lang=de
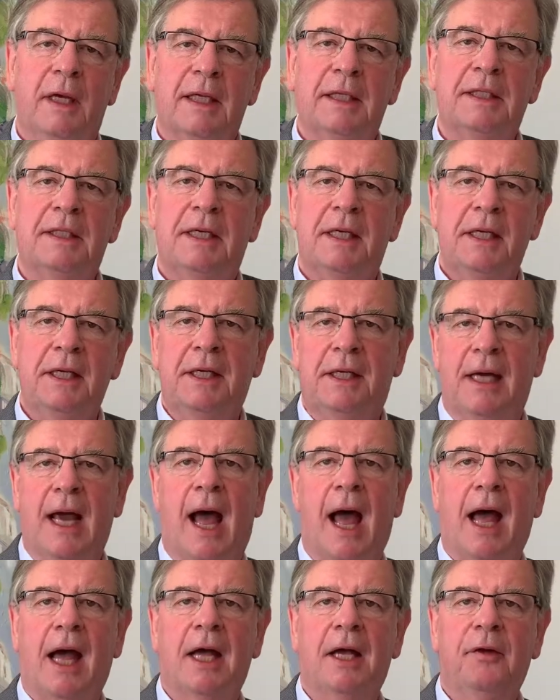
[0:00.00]
40
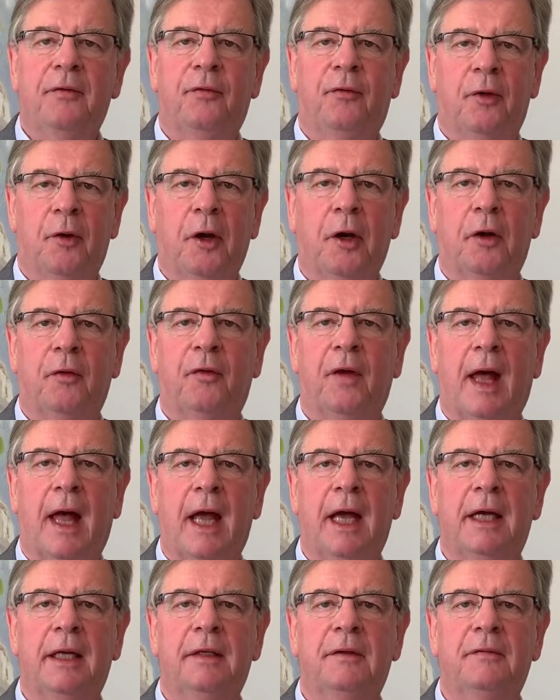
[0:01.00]
Jahre
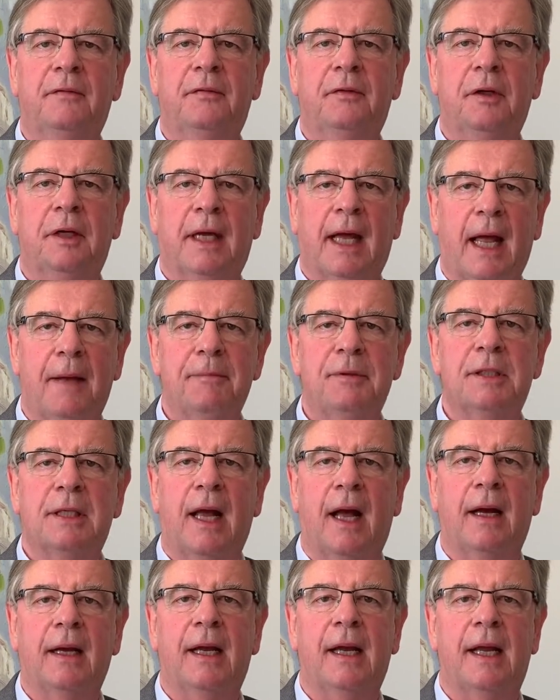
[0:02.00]
Förderverein für
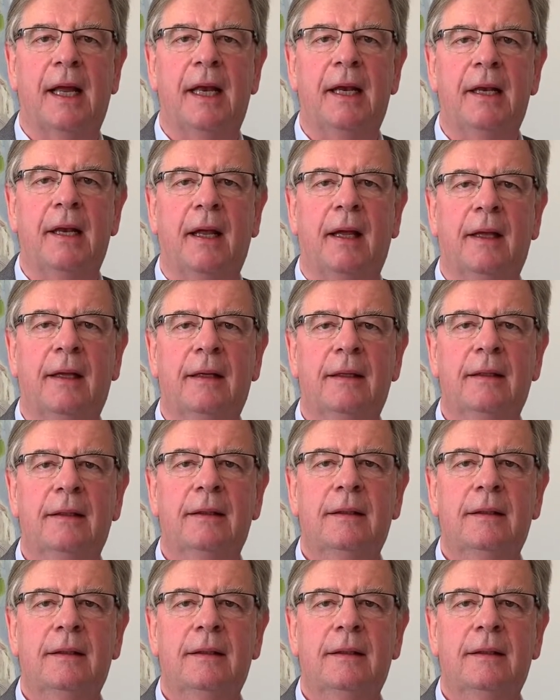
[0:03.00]
krebskranke Kinder.